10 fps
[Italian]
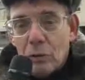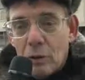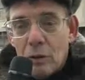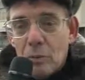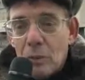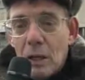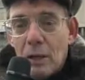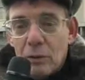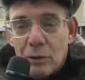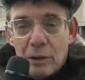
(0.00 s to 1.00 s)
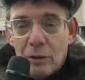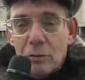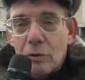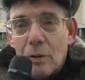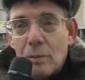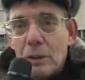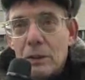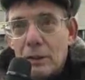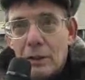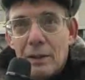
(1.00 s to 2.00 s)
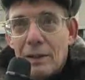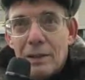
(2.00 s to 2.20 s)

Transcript: Torino-Milano che notoriamente